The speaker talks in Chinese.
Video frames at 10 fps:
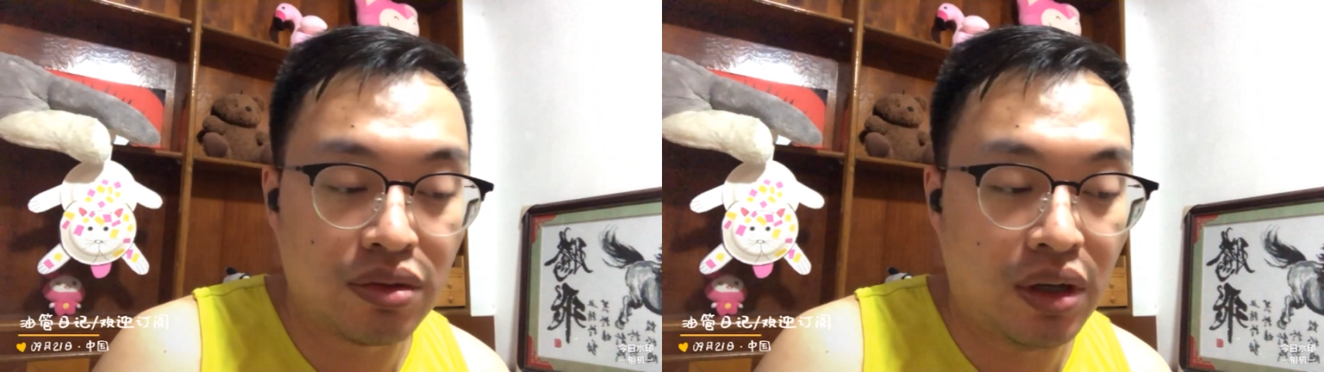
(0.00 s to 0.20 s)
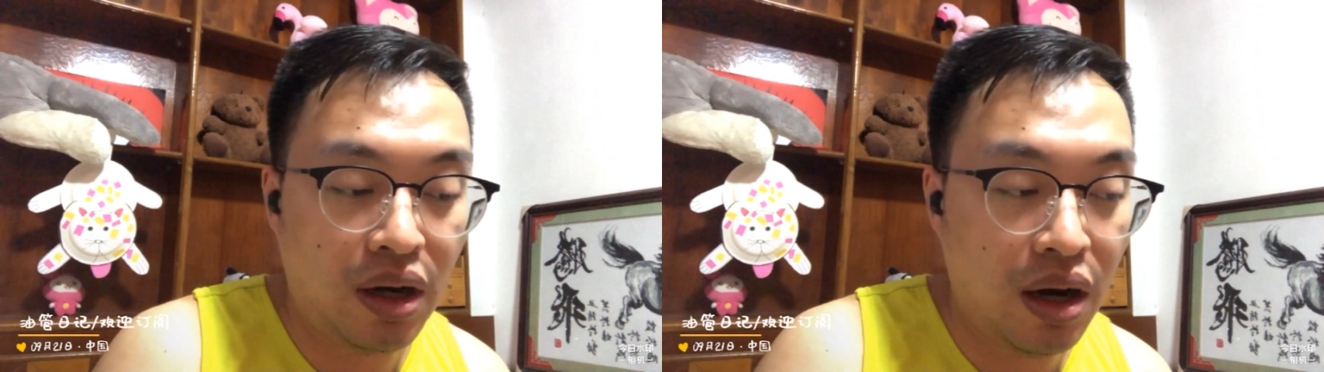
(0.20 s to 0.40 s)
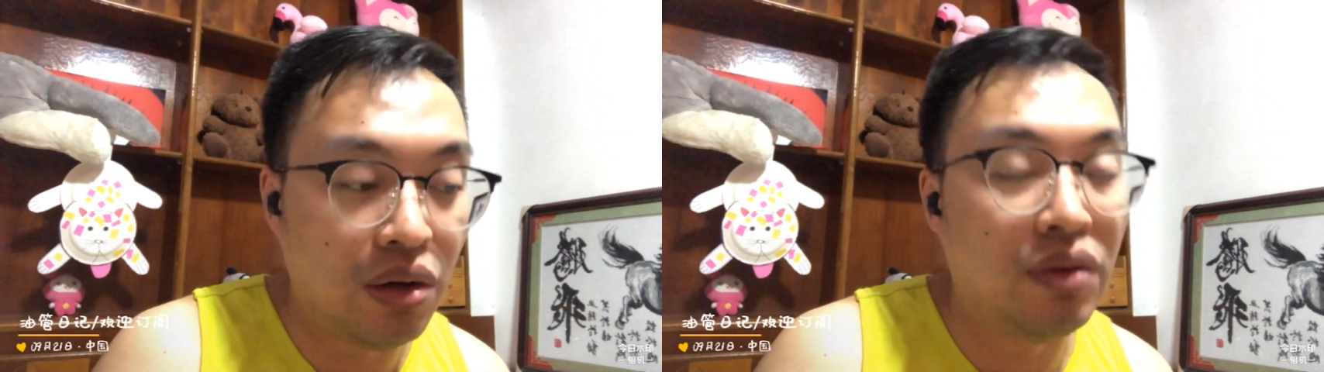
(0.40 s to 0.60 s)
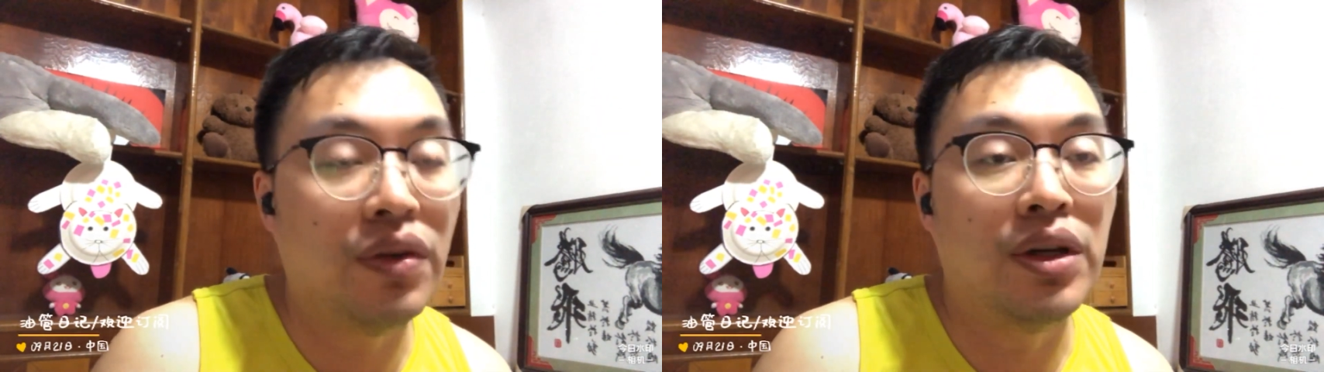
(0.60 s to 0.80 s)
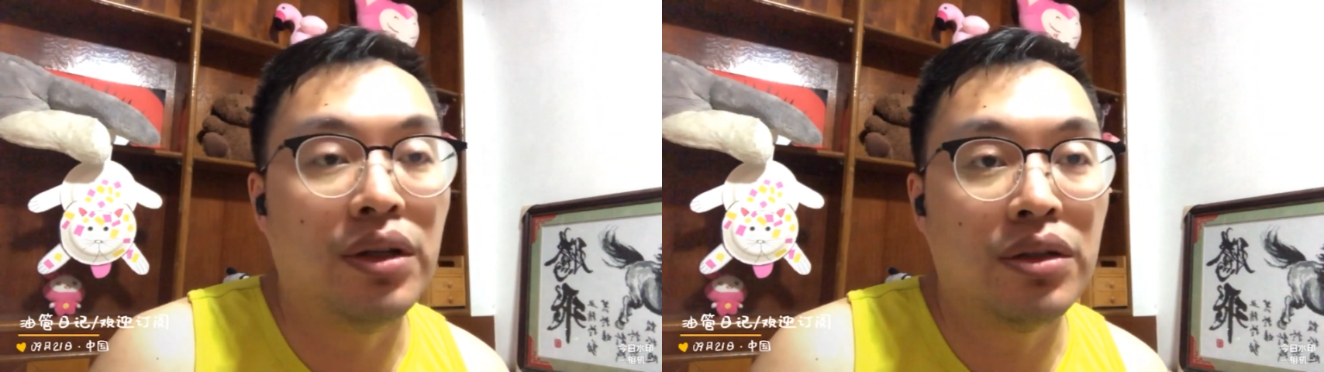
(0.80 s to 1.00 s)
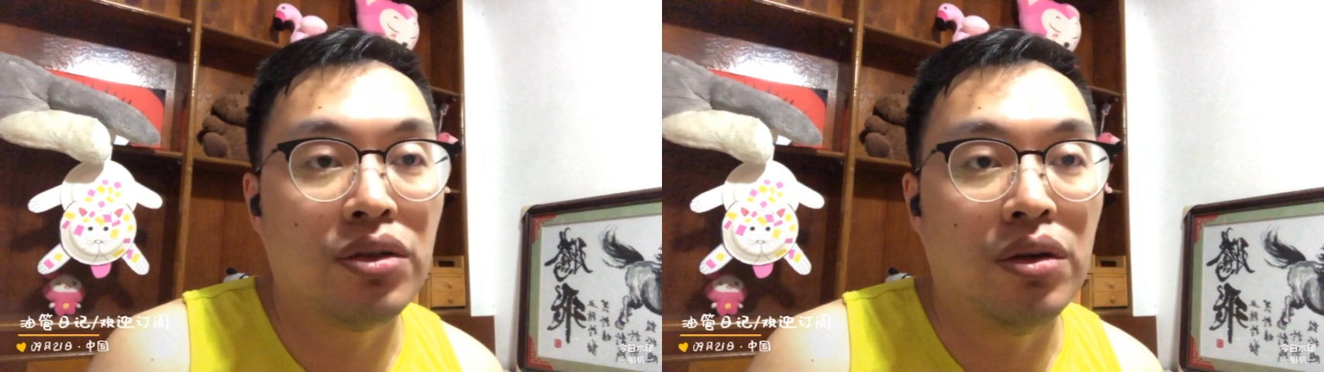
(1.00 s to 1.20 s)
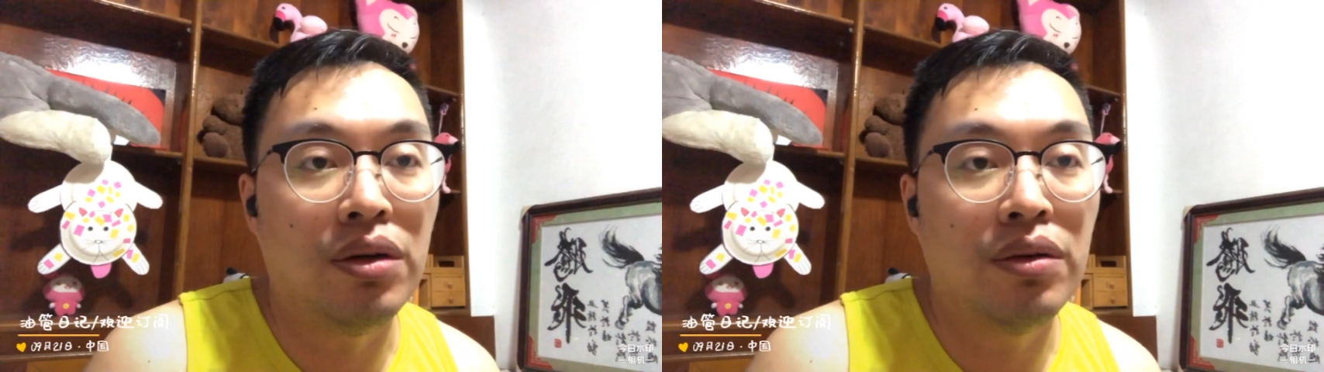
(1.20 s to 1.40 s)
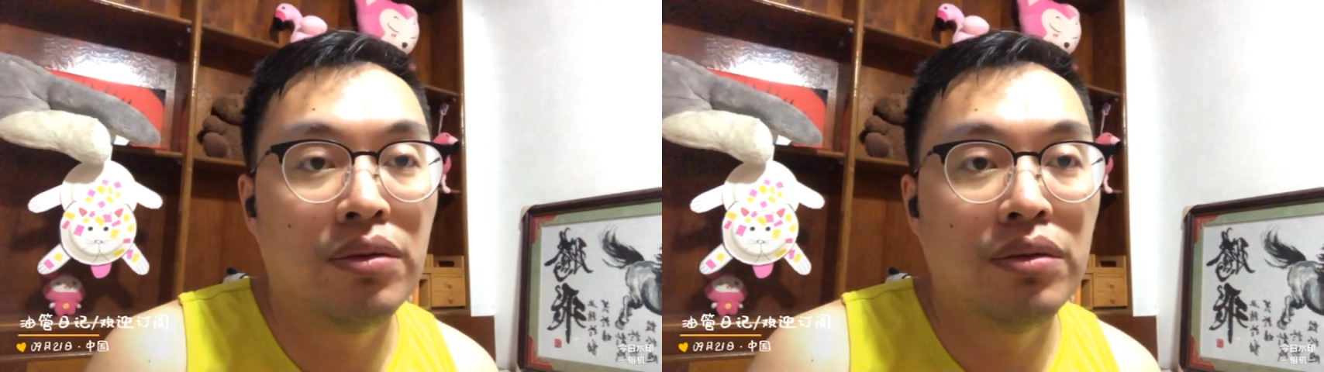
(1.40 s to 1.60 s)
二月份的时
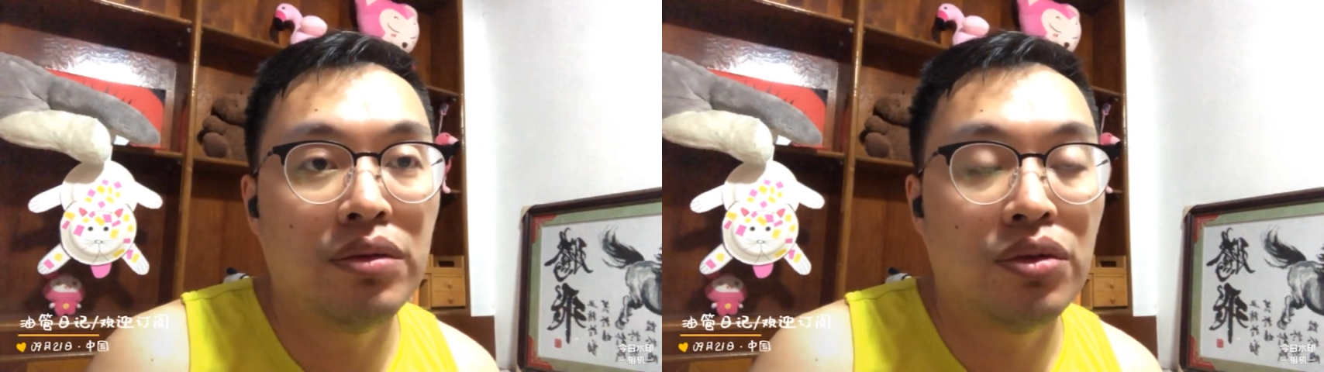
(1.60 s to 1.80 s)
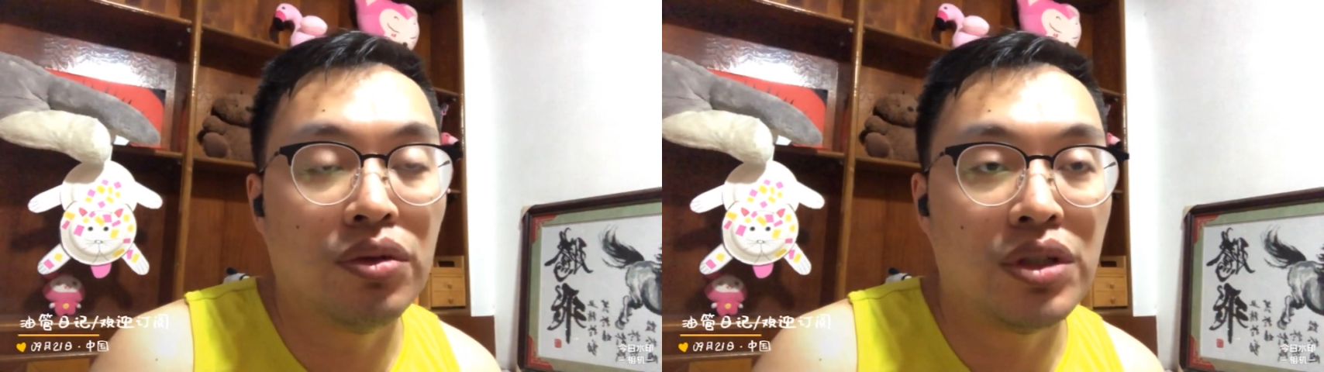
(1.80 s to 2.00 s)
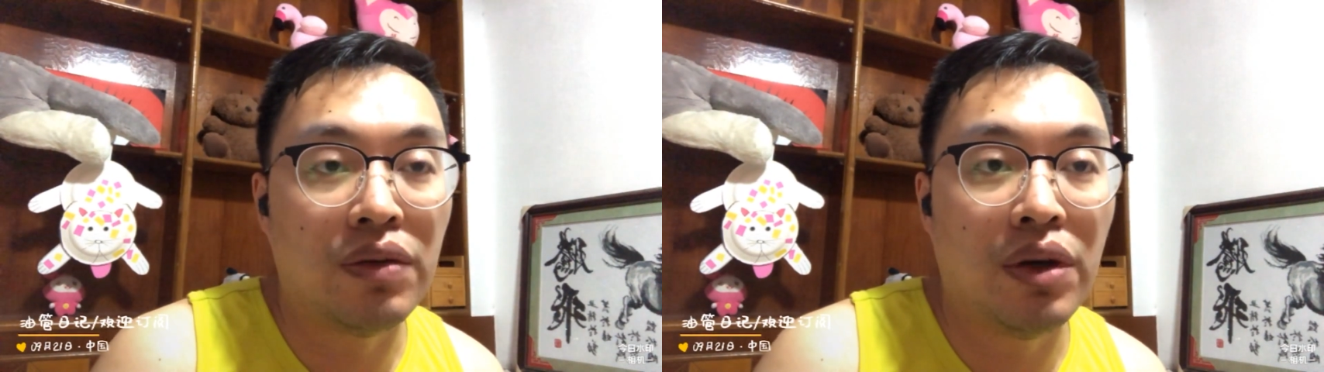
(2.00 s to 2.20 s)
候，就是解